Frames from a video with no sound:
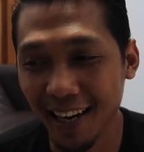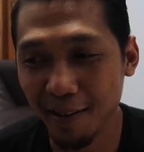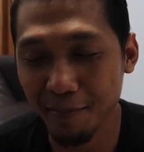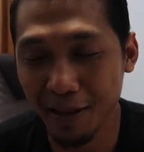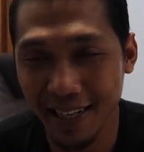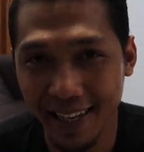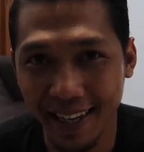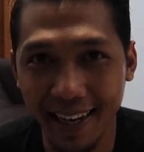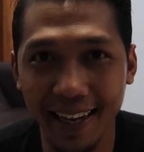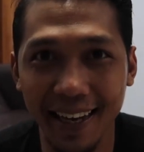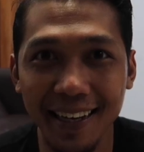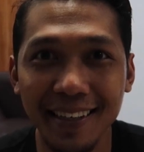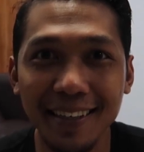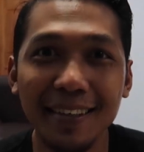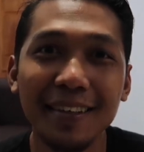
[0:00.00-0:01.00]
Karena
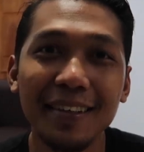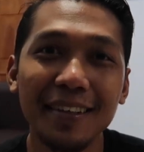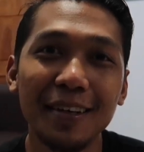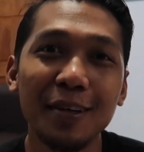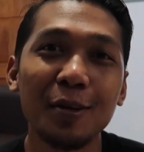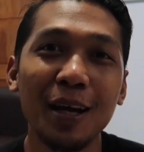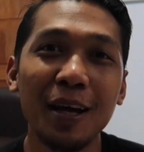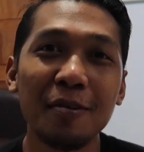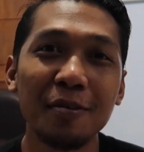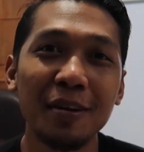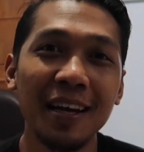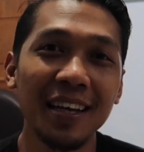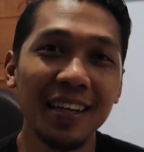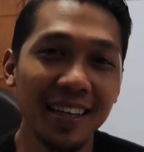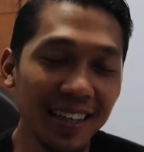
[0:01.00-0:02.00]
kebanyakan
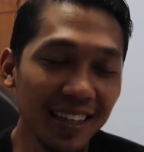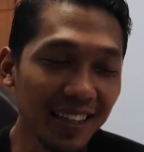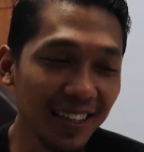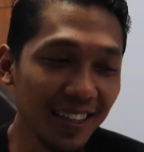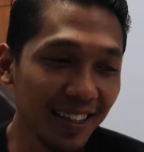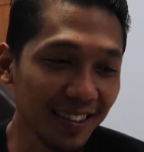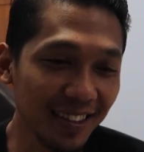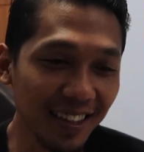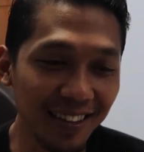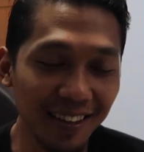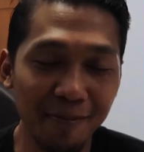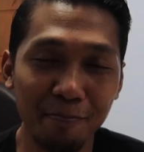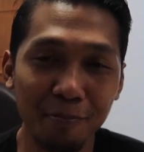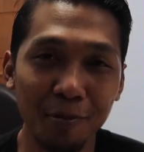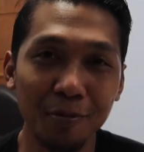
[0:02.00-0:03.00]
orang-orang ini eh,
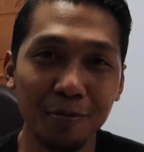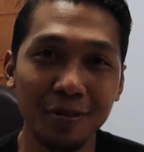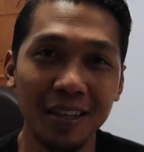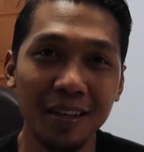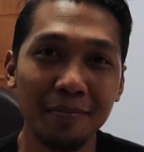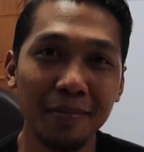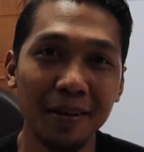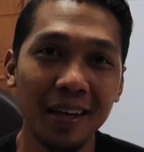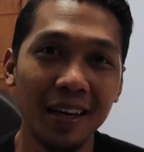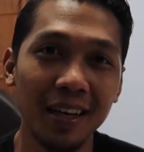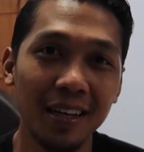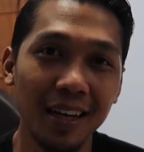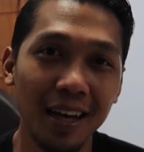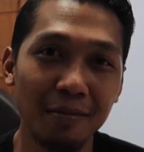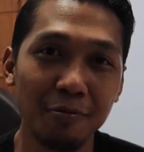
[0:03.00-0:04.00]
tertipu
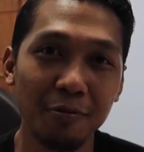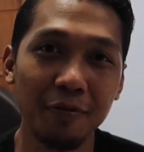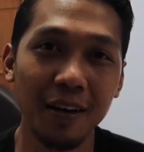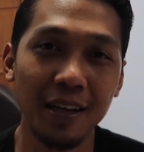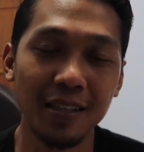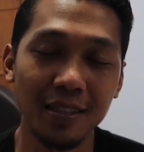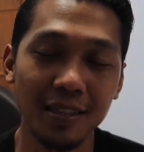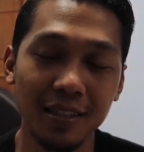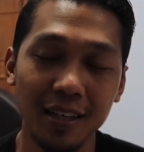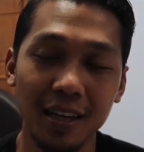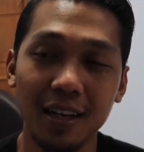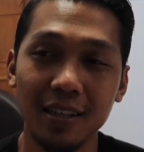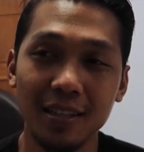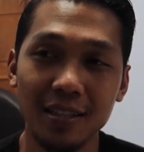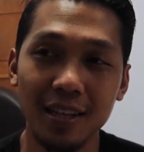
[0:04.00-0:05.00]
sama kamuflase
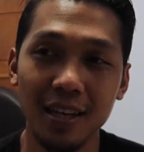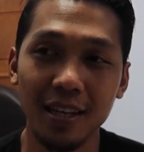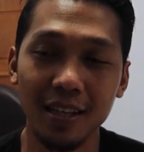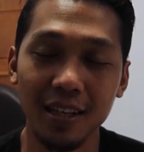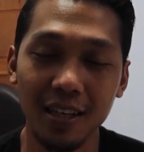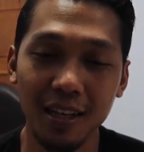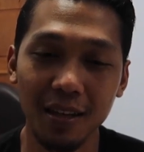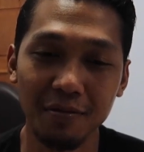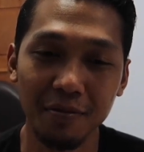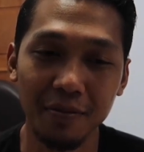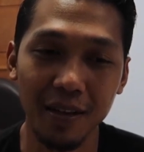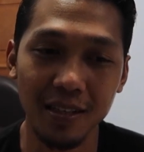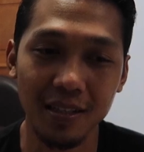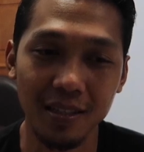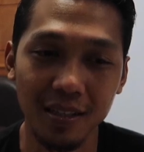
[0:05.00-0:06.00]
lah istilahnya
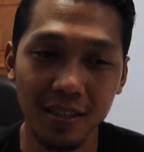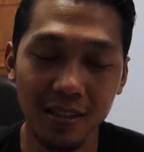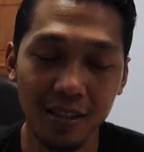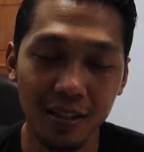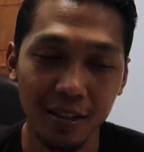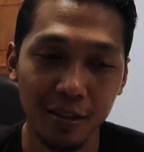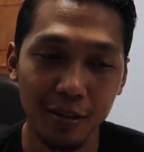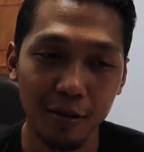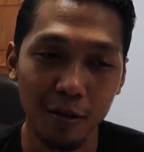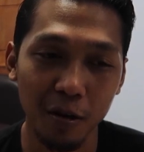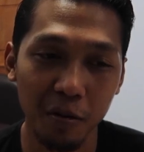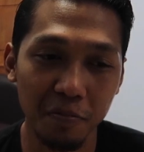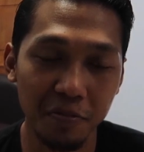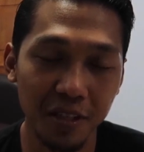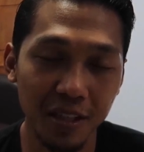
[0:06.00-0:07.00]
kamuflase
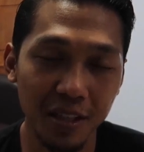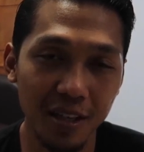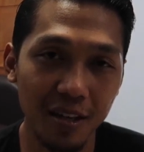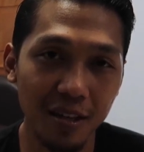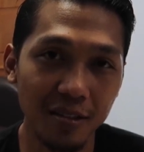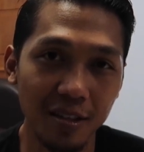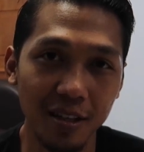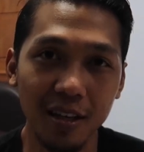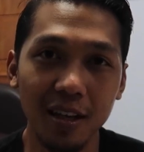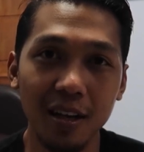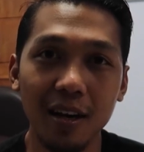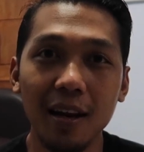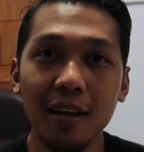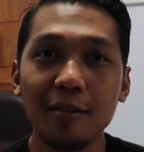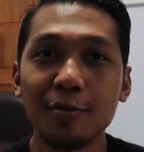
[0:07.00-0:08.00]
omsetnya
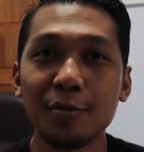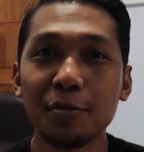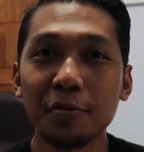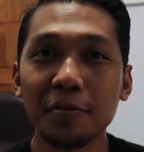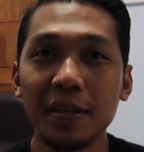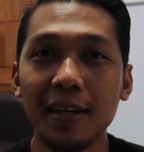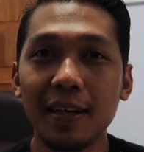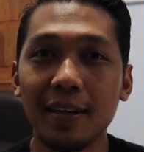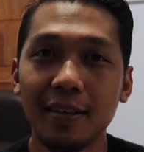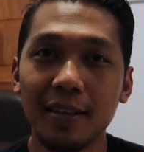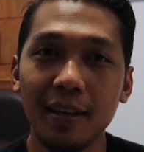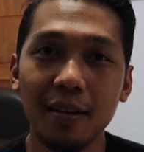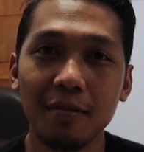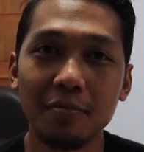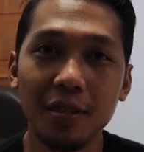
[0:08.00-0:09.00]
sekian ratus juta
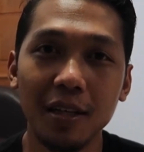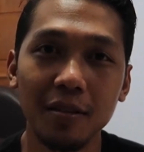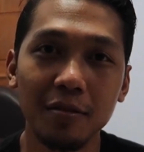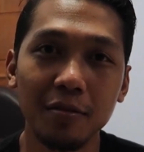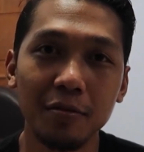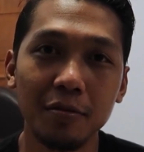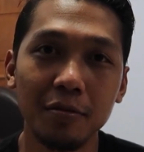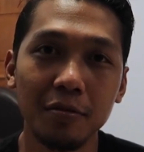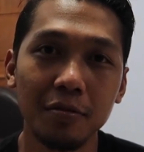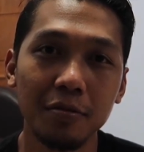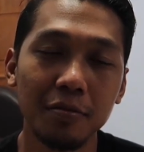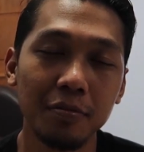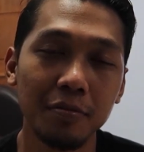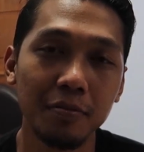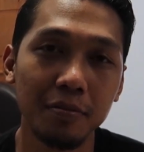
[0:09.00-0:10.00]
dalam satu
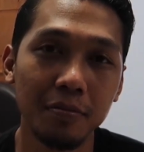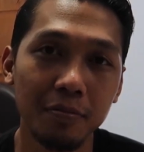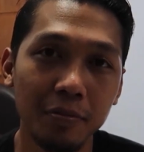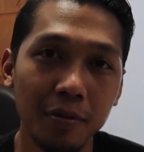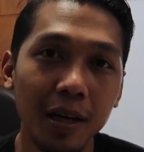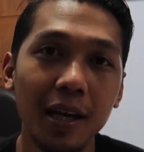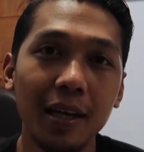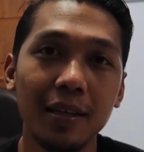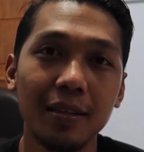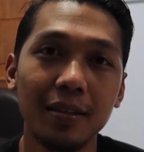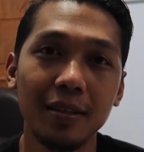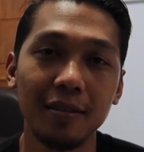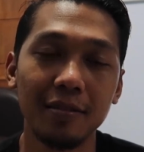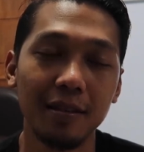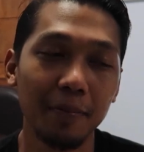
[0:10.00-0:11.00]

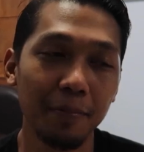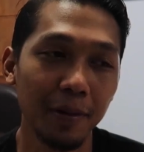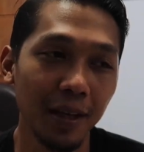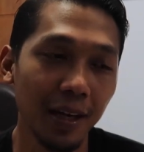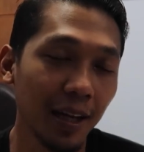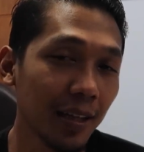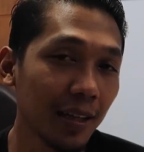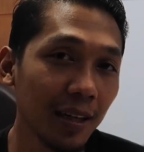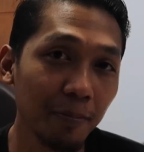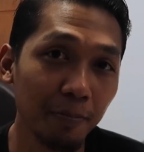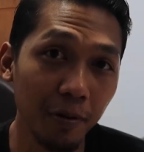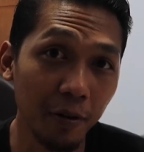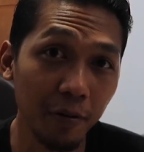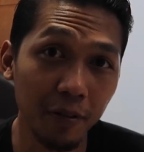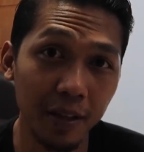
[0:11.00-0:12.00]
bulan tapi ternyata
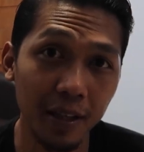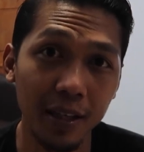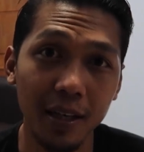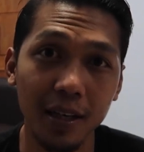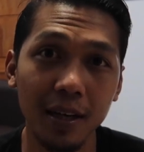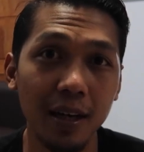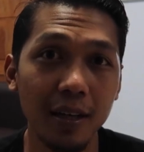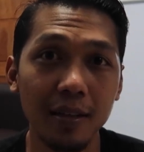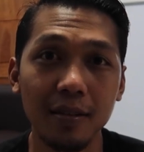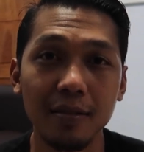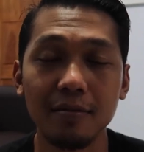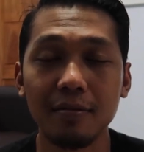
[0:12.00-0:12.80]
profitnya nggak